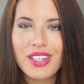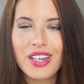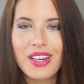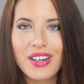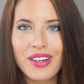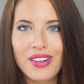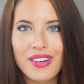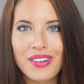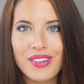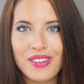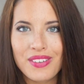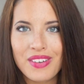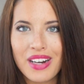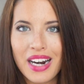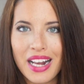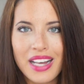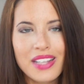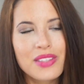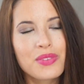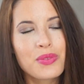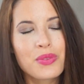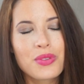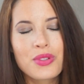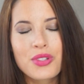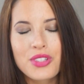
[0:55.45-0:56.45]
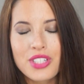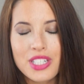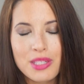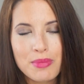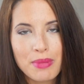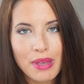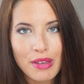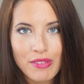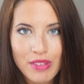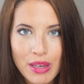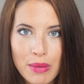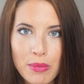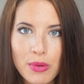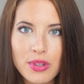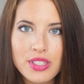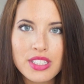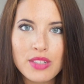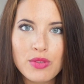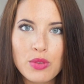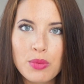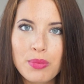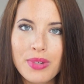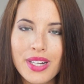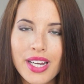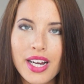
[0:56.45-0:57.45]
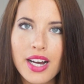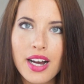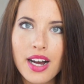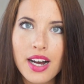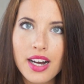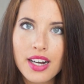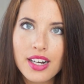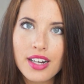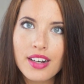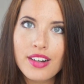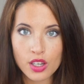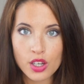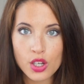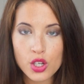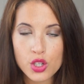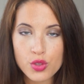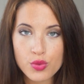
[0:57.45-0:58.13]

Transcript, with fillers: Euh, voilà, donc j'espère vraiment que ça vous plaira.